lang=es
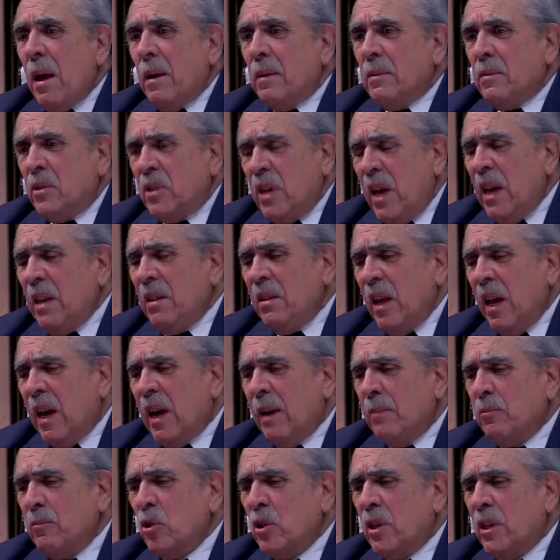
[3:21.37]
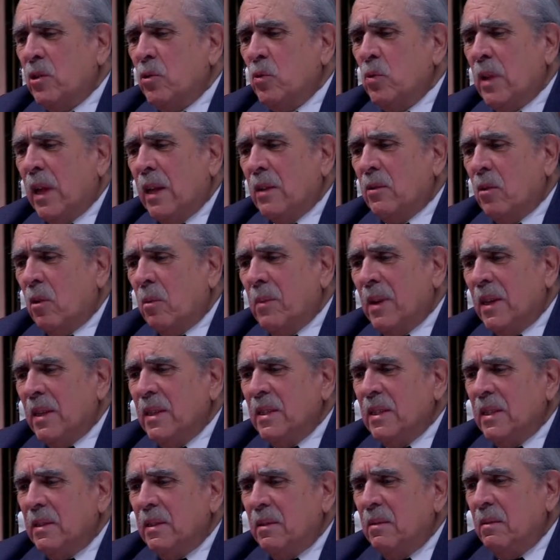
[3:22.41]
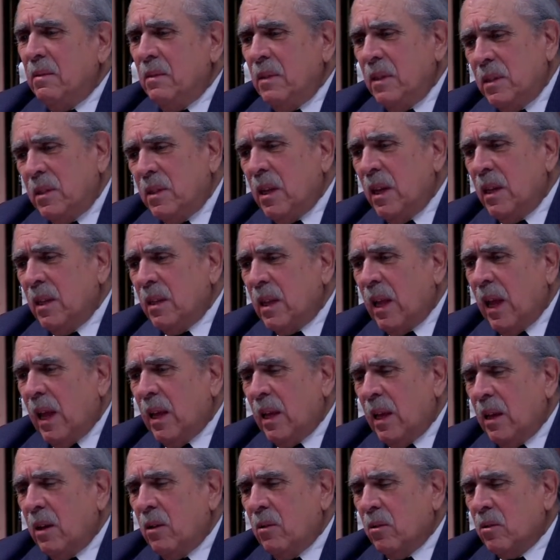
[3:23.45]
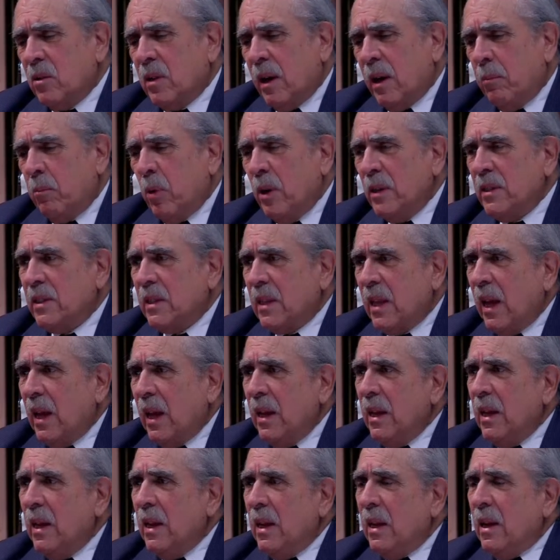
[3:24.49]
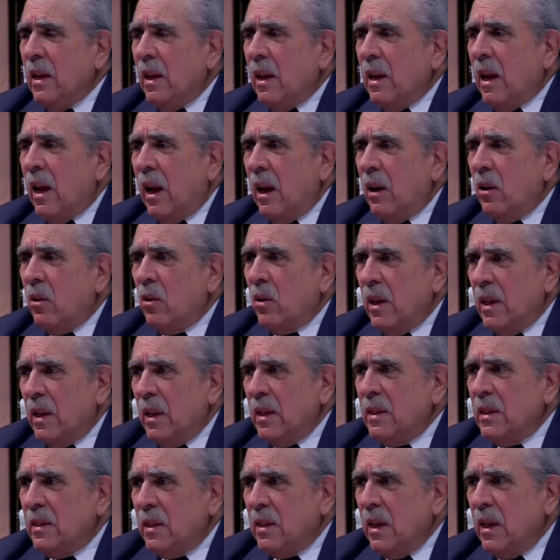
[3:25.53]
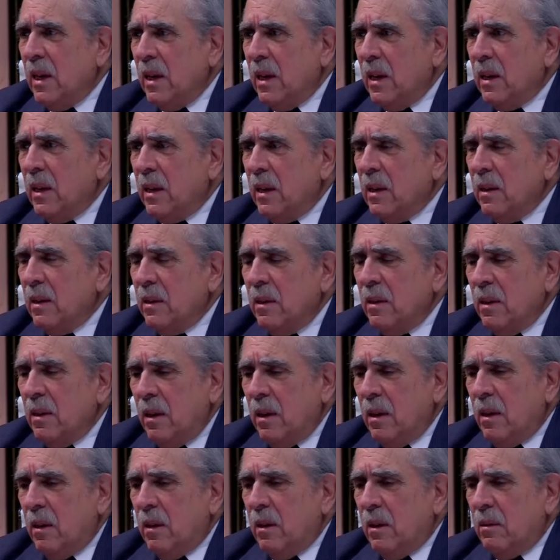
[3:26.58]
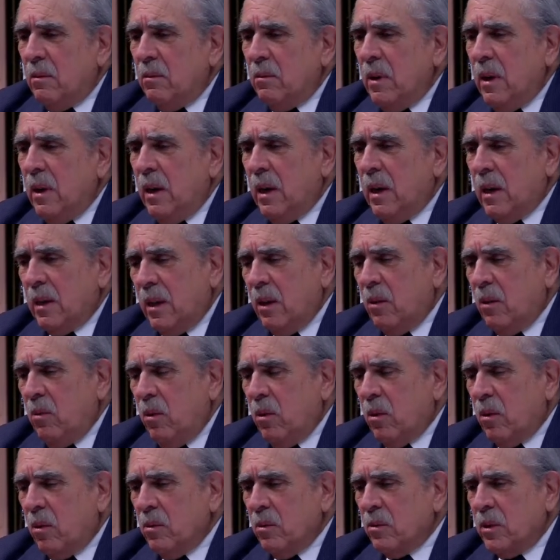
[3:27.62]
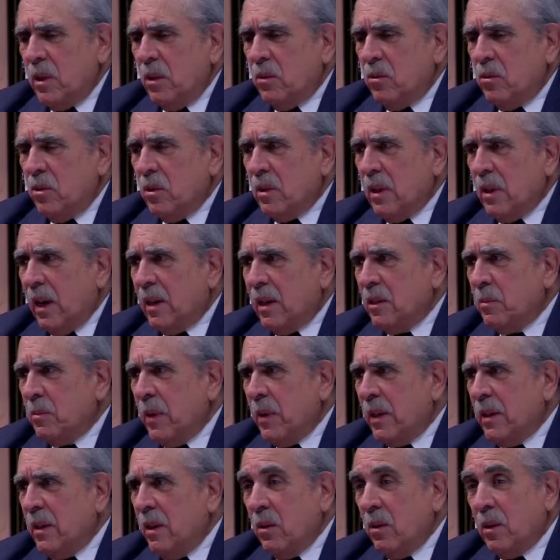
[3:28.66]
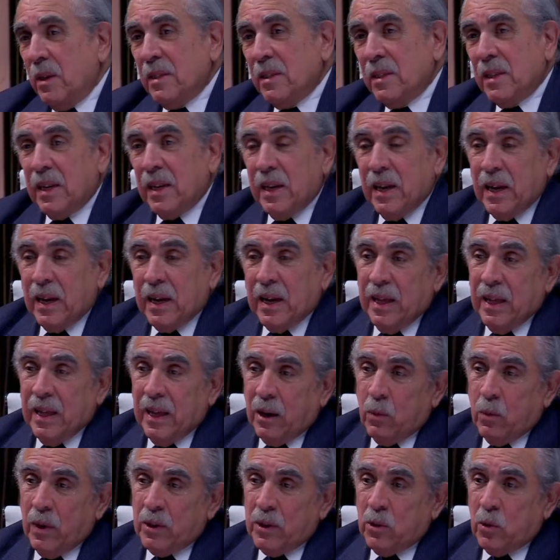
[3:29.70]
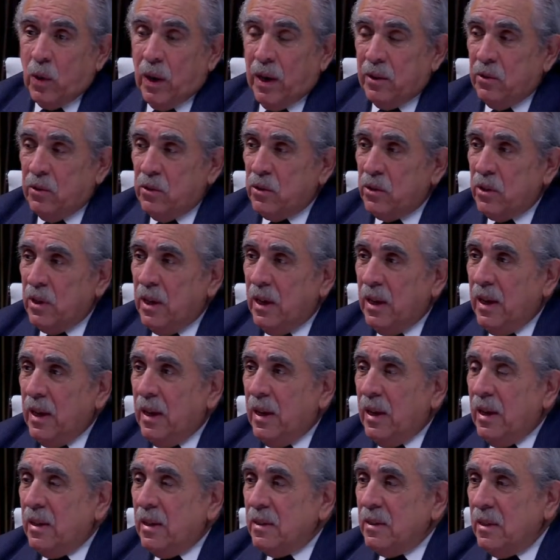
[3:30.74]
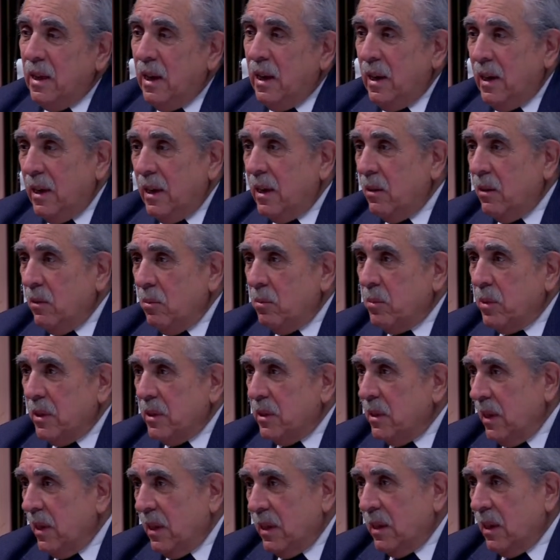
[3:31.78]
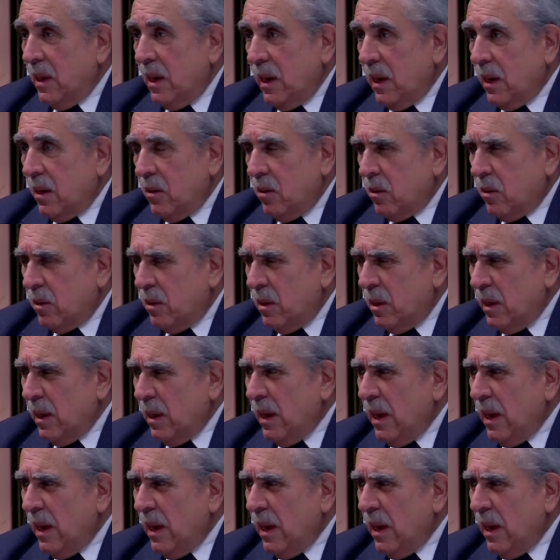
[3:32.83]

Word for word: Sí, digamos que es una norma distinta y contrapuesta a lo que dice el artículo constitucional respectivo que dice que cada cuatro años se elige un presidente de la Corte.